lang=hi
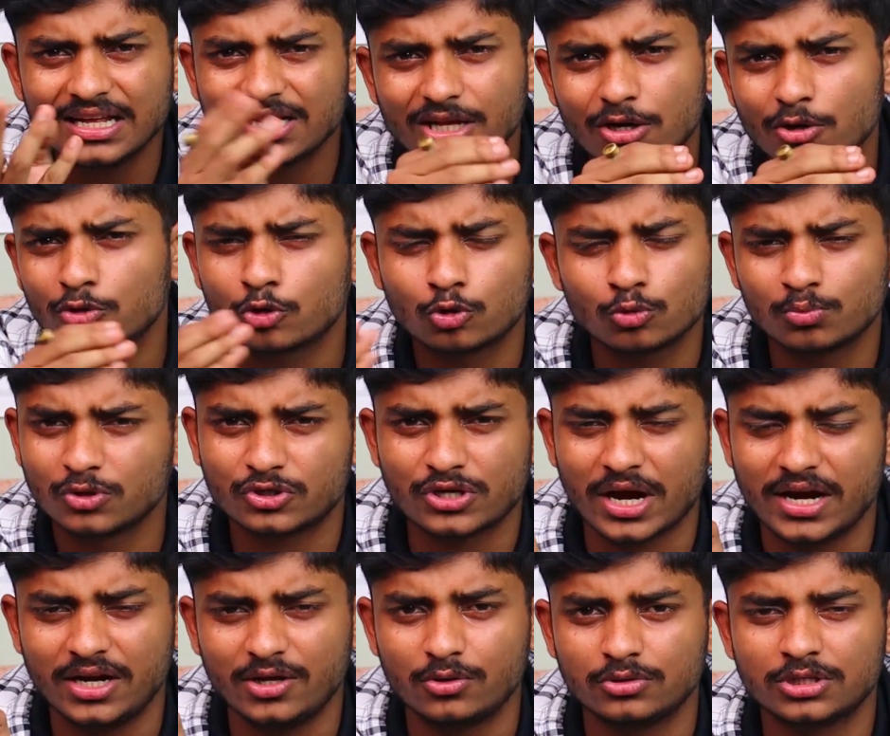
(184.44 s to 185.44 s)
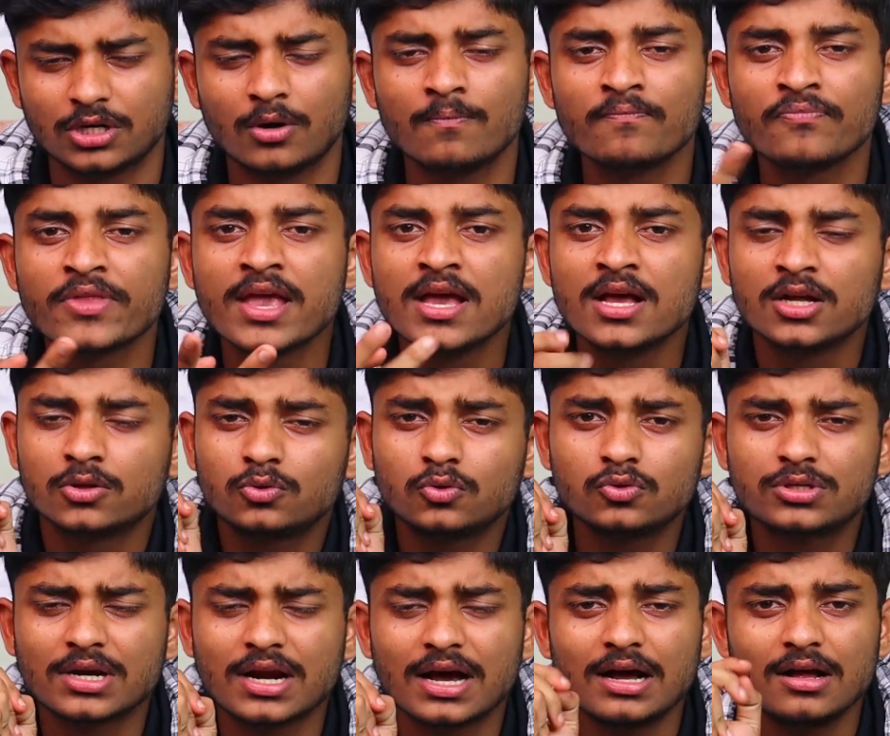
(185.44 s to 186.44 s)
गाली दे रहे हो तो तुम तो साइड ही हो जाओ
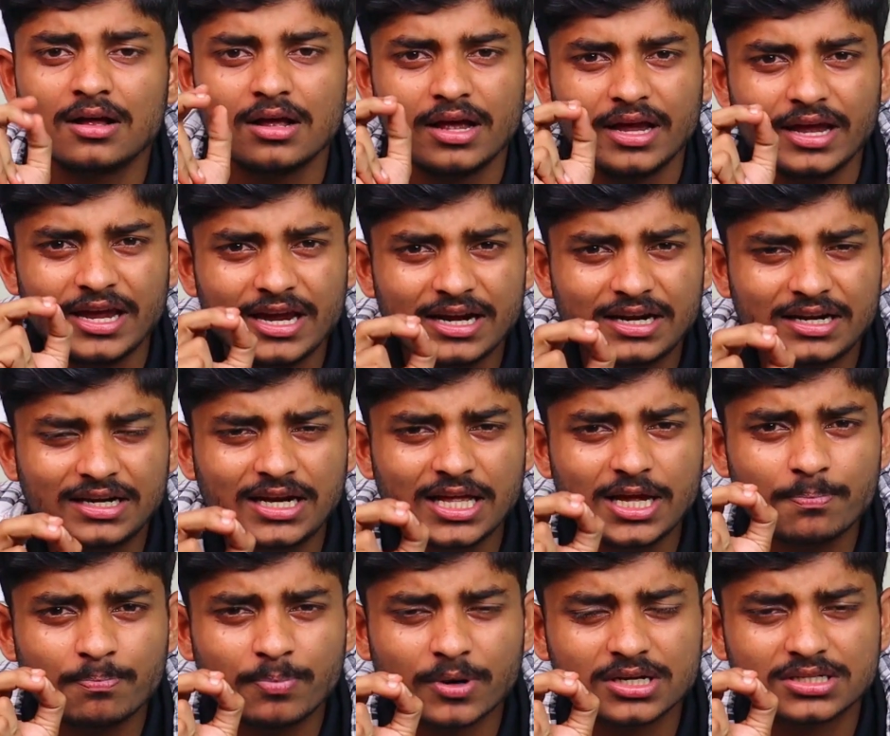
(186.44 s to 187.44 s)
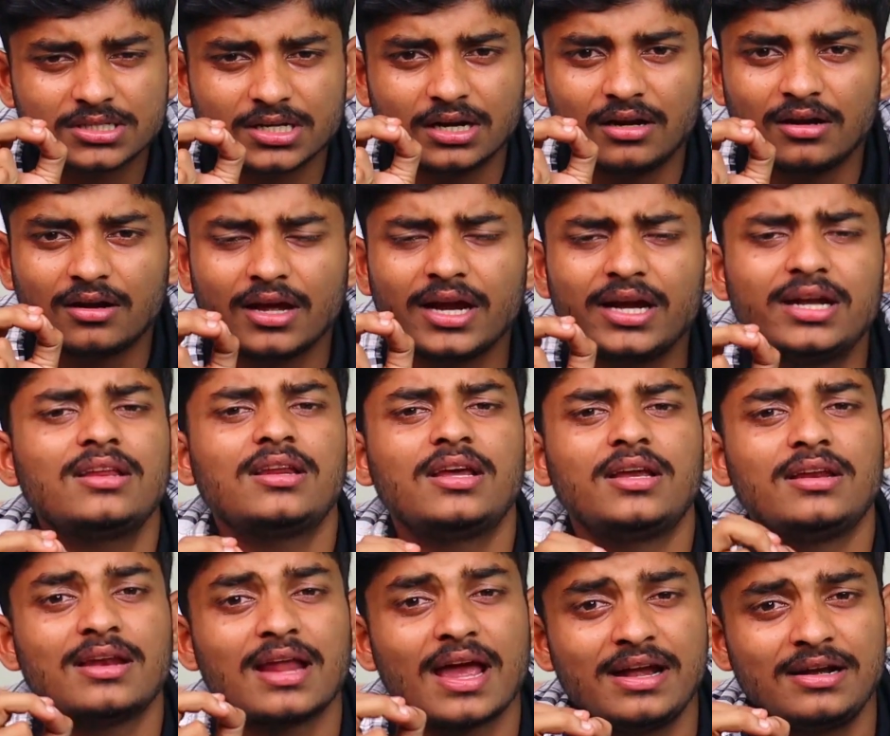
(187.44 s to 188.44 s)
दूसरा 80 परसेंट एट्टी
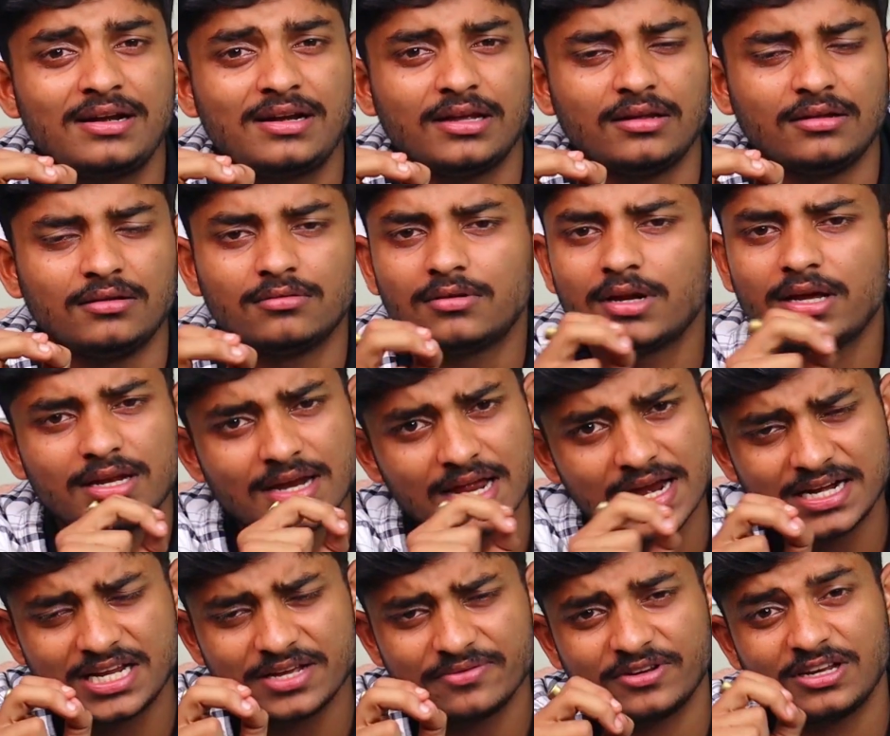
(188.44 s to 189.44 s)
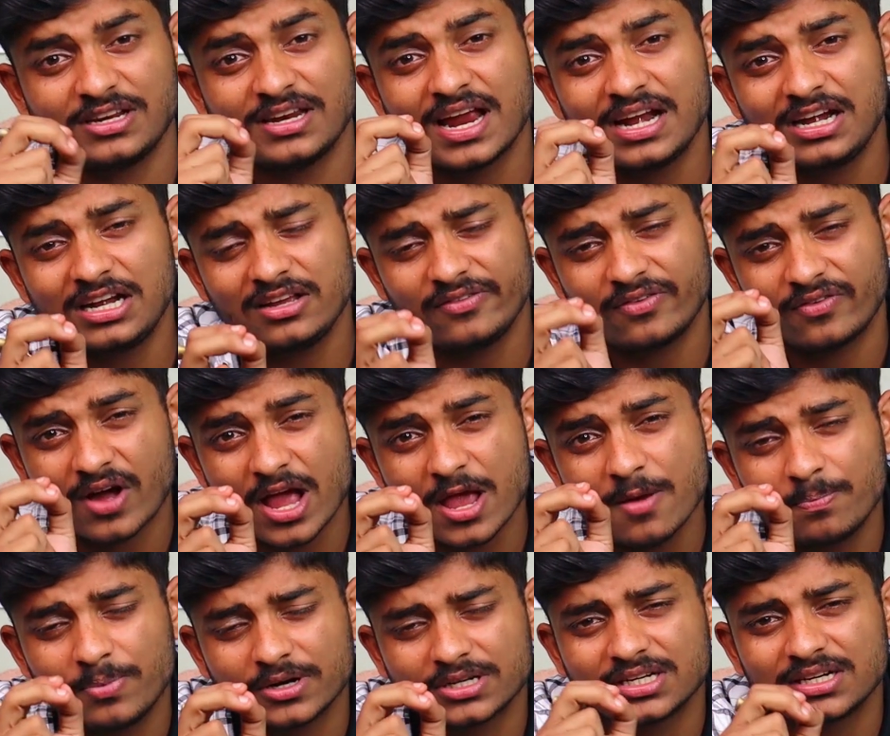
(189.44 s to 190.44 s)
नहीं 90 नहीं 90 भी नहीं 95
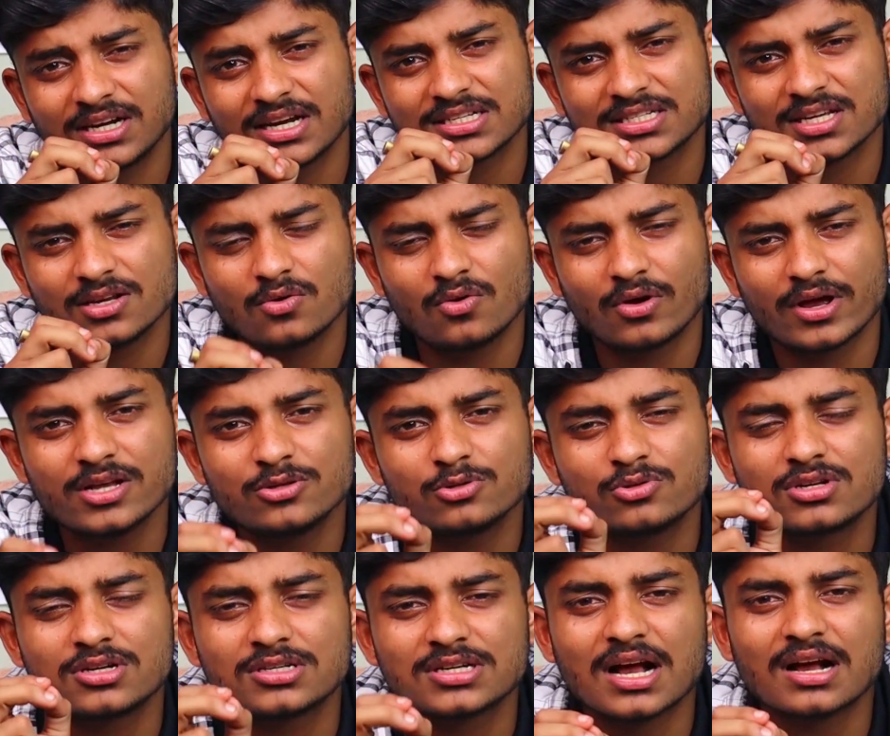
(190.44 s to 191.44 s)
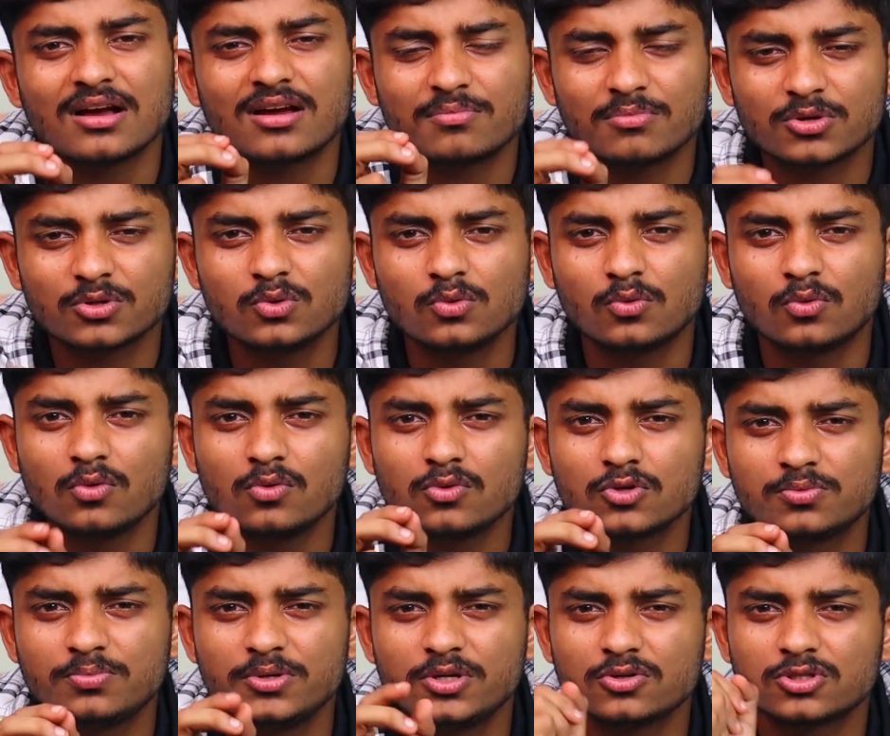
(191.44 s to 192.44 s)
परसेंट ऐसे लोग हैं जो त्रिसागर मधु को
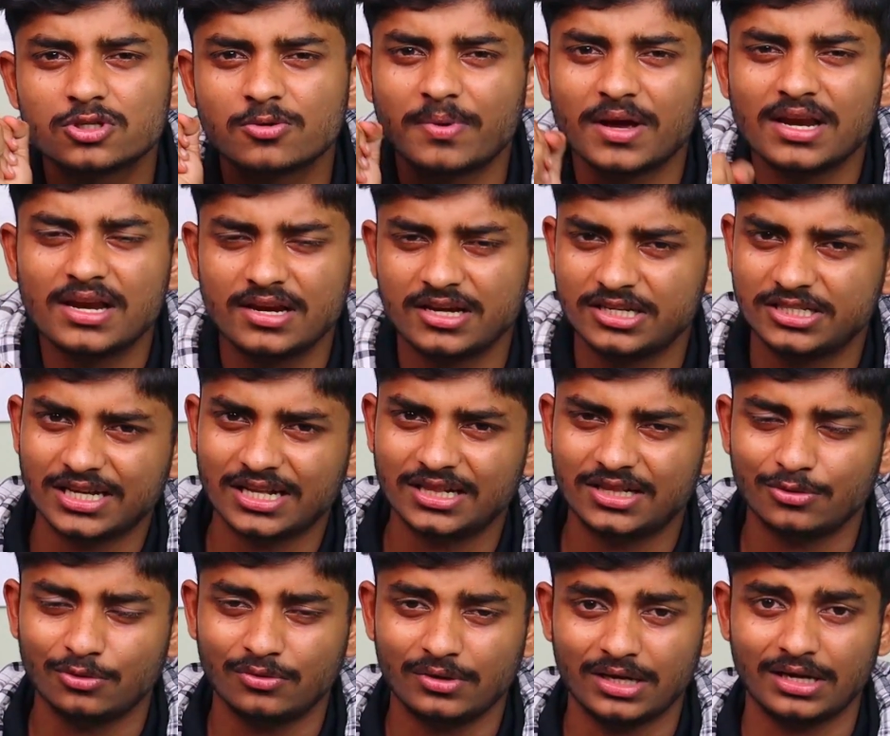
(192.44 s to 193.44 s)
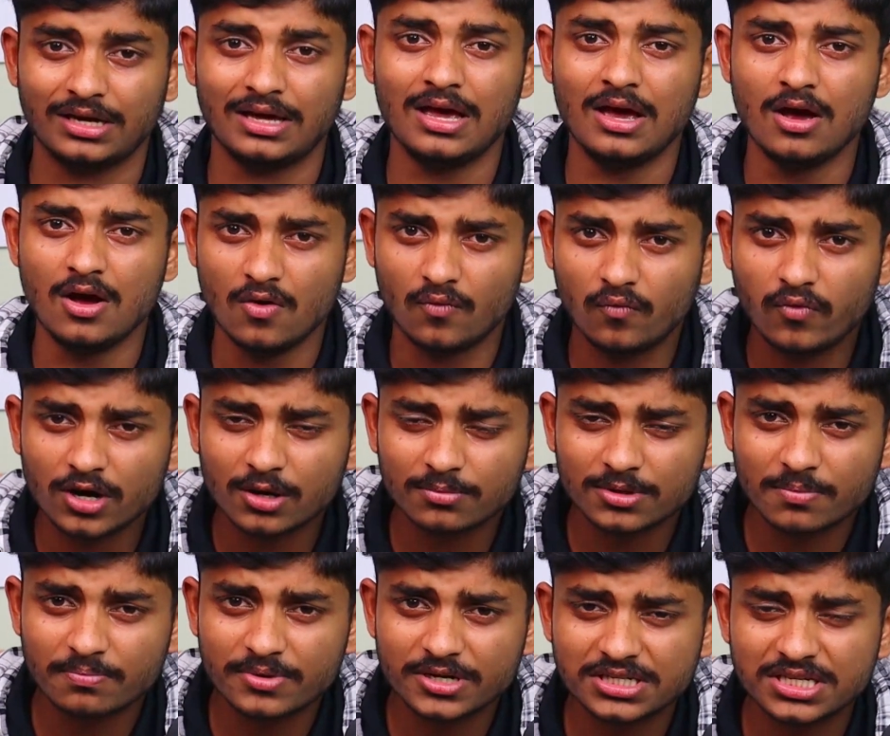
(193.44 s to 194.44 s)
उस वीडियो से पहले नहीं जानते होंगे वन ऑफ
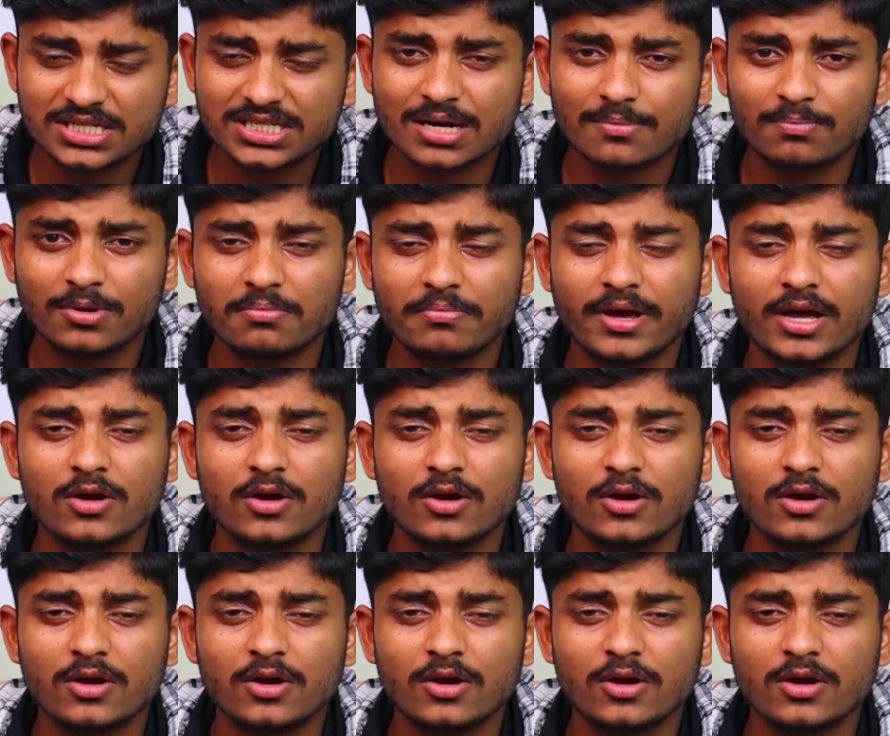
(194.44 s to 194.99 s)
द बेस्ट एग्जाम्पल